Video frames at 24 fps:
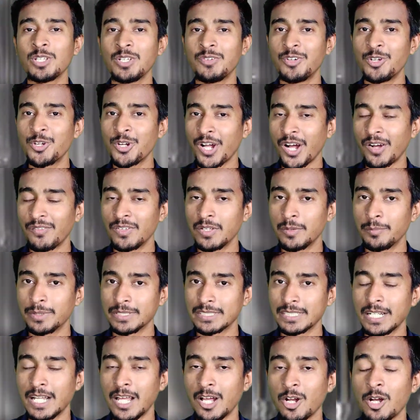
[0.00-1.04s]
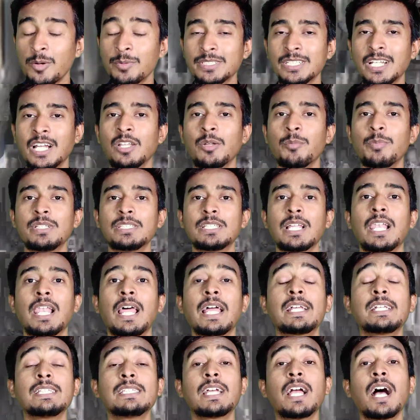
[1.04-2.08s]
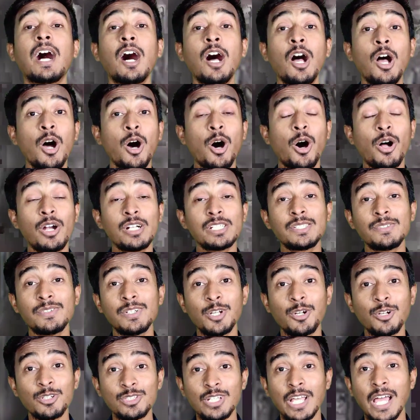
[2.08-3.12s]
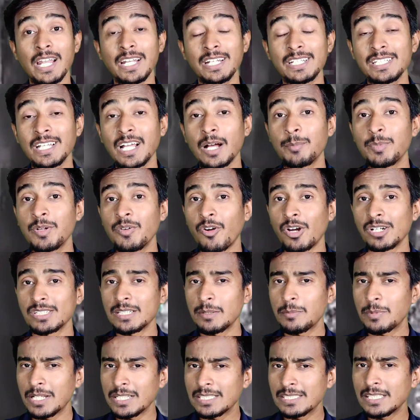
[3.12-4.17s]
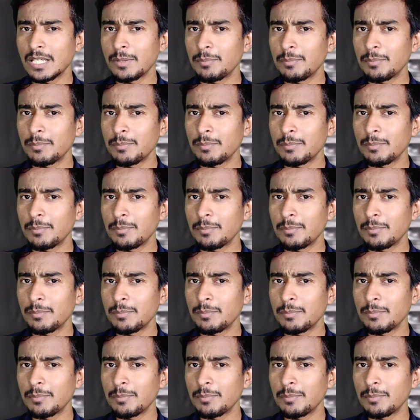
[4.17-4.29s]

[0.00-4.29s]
आपको ये वीडियो काफ़ी पसंद आएगा पसंद आया तो प्लीज़ लाइक कीजिएगा और इस वीडियो को शेयर कीजिएगा अपने व्हाट्सअप के